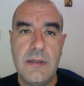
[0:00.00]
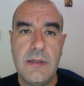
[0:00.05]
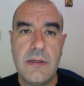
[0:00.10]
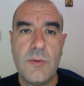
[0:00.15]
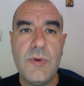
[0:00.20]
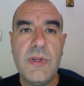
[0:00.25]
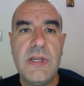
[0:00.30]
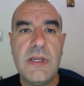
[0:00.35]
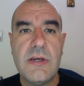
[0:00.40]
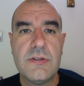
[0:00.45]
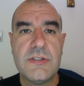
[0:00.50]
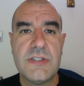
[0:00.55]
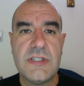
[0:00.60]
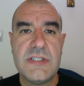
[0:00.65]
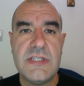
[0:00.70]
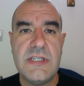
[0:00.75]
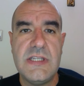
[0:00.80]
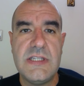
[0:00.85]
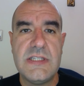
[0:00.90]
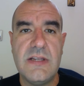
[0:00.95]
Quindi cosa
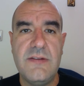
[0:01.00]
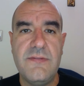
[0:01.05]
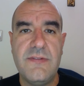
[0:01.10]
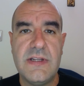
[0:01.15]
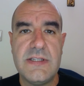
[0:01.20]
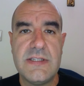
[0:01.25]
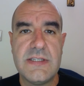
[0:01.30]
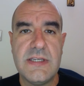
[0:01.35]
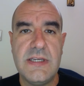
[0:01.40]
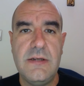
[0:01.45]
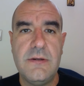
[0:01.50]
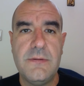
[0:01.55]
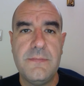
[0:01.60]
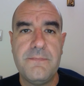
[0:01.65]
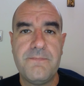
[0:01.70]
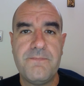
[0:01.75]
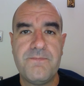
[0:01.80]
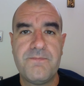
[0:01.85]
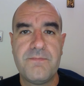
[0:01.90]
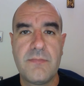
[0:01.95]
ci dice il
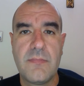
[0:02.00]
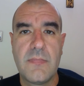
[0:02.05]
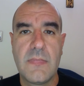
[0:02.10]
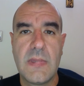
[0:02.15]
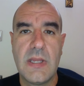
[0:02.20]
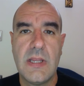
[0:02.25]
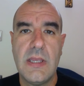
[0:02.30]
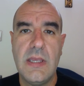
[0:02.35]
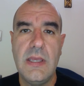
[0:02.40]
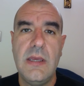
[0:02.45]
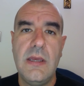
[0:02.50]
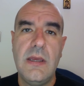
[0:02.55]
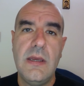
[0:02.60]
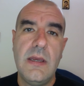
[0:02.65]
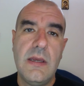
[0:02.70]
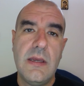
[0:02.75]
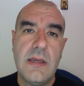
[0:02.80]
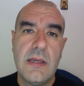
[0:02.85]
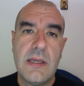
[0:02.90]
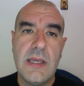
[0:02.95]
Vangelo?
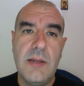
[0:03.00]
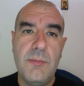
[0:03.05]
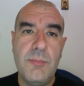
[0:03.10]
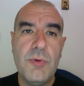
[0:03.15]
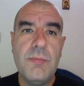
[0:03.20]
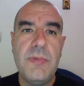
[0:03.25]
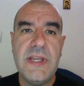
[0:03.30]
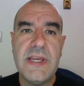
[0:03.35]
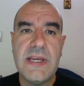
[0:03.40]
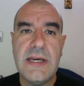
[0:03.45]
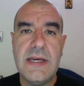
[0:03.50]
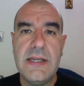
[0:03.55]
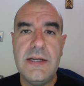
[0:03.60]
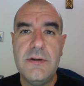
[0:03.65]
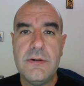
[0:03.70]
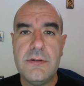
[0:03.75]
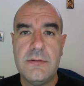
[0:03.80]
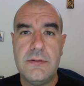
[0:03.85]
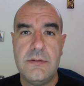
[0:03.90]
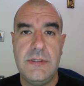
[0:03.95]
Che il
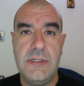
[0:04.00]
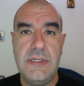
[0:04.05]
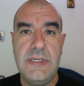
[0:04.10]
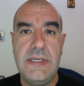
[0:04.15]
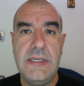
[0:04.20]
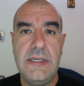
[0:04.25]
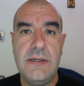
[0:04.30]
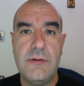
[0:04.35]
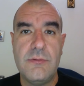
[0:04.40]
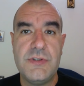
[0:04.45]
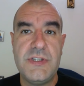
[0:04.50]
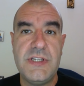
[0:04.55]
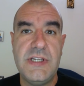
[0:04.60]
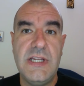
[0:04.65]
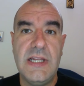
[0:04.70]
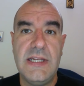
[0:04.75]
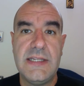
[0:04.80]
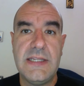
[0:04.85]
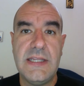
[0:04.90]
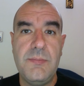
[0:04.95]
pubblicano eh, uscì
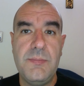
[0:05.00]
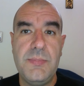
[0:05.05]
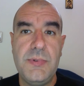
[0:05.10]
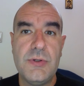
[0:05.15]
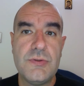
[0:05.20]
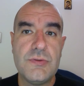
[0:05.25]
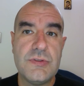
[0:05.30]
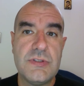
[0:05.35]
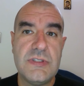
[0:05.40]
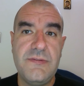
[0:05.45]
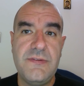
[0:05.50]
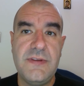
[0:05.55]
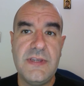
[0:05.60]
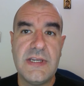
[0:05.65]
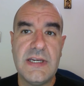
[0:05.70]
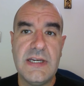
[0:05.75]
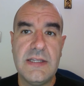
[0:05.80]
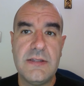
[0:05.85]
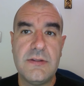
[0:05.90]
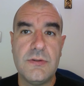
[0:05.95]
dal Tempio
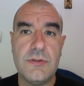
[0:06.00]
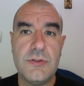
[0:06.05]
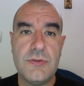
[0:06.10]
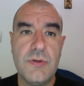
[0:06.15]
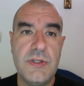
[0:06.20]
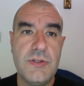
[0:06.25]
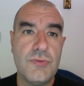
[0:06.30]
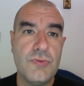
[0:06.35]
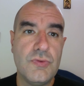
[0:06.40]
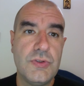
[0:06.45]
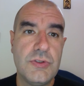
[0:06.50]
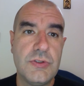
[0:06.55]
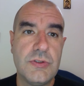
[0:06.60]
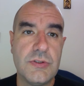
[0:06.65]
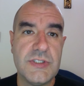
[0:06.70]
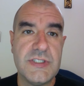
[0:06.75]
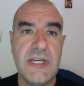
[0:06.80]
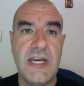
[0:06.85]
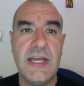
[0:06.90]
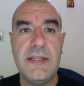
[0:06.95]
giustificato, cioè giusto,
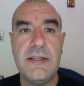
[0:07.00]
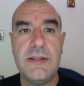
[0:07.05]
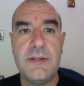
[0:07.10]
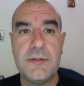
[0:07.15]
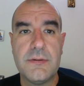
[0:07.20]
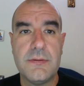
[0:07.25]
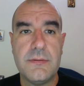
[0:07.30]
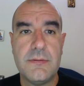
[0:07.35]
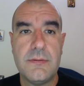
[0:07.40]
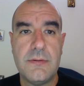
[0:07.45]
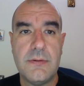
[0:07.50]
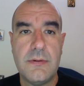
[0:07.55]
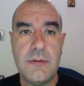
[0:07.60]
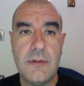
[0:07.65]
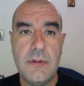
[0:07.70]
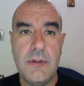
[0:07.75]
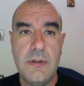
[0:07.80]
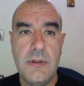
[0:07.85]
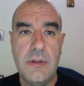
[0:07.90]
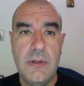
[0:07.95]
santo.
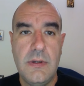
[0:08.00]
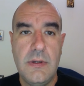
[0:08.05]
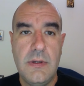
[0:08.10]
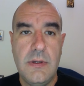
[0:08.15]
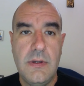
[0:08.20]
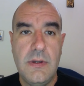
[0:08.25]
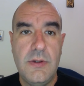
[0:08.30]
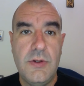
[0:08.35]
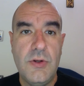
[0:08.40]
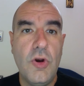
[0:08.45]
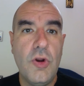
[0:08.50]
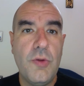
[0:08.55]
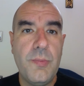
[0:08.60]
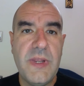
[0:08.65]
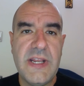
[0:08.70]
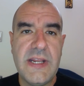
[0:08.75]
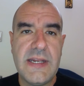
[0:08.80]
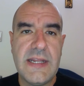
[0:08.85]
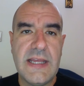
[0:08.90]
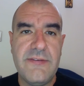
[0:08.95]
Non lo
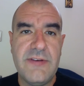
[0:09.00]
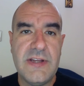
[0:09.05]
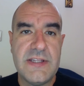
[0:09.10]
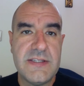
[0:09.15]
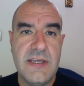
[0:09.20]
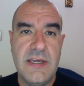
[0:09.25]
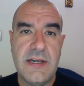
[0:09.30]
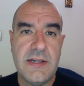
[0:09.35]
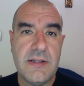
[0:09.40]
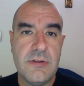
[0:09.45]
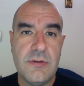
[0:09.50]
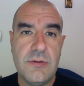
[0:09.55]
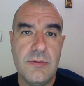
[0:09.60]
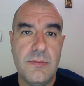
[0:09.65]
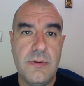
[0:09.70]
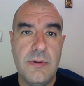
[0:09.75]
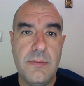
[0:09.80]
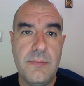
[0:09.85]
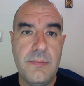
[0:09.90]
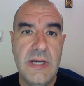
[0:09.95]
meritava,
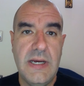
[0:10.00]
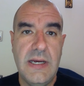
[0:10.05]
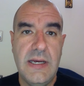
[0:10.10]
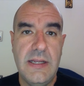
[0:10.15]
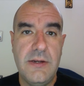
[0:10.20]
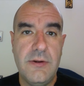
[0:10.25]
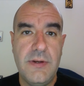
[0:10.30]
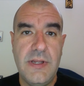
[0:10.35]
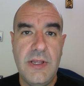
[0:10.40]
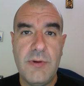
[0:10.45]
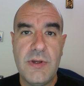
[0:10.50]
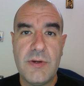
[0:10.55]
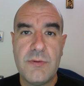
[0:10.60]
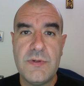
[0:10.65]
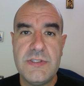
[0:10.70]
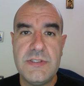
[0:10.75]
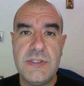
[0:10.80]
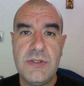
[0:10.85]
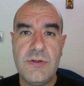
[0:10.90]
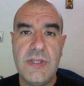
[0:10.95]
certo, ma non è una
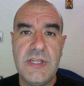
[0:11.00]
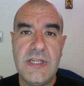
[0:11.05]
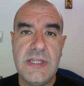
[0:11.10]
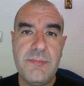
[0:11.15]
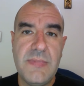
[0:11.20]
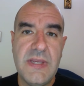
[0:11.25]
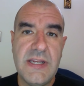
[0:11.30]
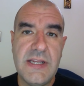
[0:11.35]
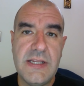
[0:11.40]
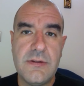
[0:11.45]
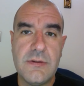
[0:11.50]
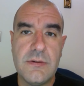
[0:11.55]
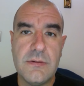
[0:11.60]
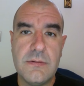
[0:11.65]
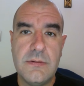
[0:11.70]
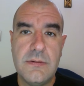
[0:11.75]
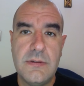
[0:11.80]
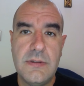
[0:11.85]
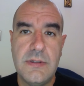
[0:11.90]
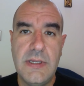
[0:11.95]
questione di
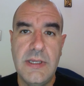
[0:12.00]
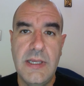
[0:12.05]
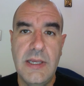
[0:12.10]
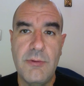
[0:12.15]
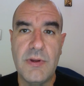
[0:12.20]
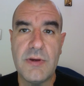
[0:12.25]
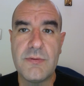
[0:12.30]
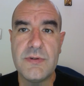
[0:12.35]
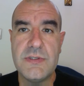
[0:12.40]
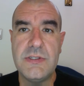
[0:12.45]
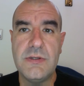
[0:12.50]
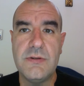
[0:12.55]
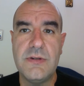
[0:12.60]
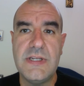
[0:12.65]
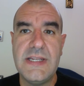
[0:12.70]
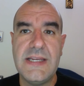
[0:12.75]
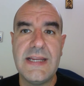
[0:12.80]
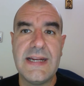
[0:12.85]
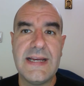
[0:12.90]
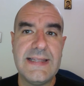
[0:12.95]
merito, è una questione
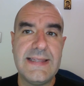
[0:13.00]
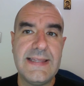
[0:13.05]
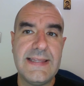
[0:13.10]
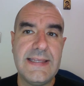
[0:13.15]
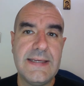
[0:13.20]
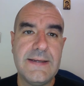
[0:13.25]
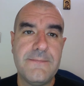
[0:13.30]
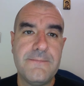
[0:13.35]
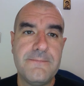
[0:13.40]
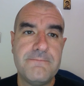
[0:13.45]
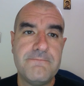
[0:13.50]
di grazia.